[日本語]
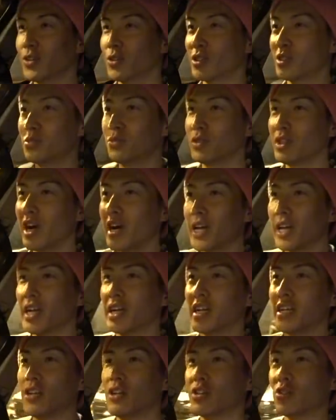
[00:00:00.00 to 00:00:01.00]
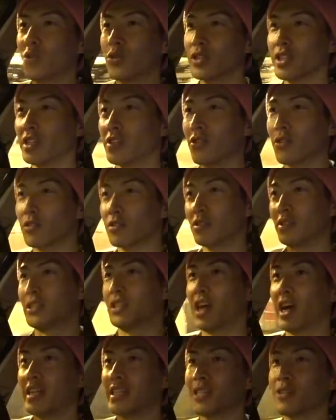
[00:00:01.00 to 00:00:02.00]
自分が開けられる以上にこうグッ
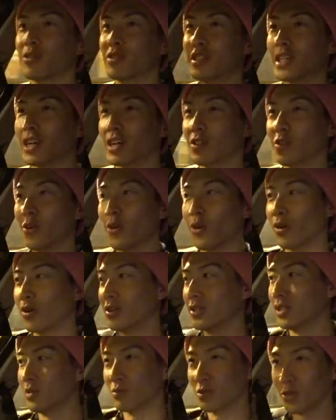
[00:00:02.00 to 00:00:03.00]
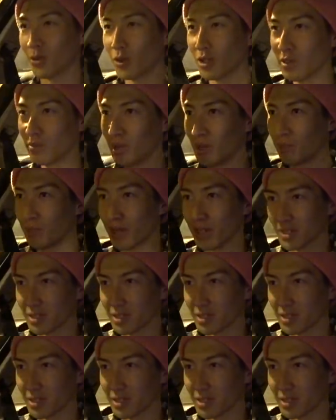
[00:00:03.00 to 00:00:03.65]
て開いてくんだけど、でもそこでもやっぱ